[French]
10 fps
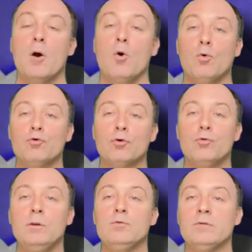
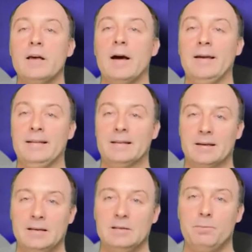Aujourd'hui, tout ça est
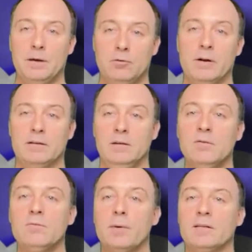très
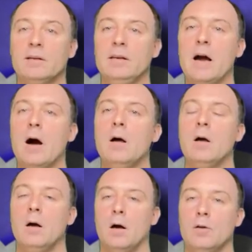spéculatif parce qu'il y a
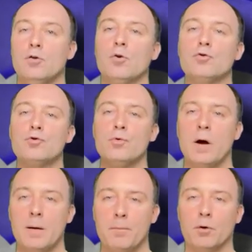un enjeu
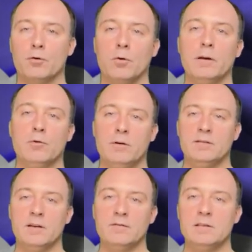important et que
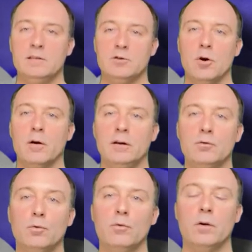les investisseurs y
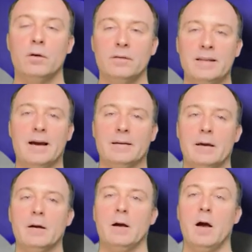trouvent
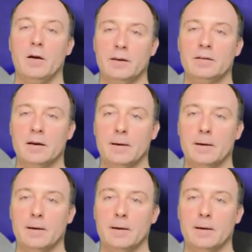derrière un intérêt.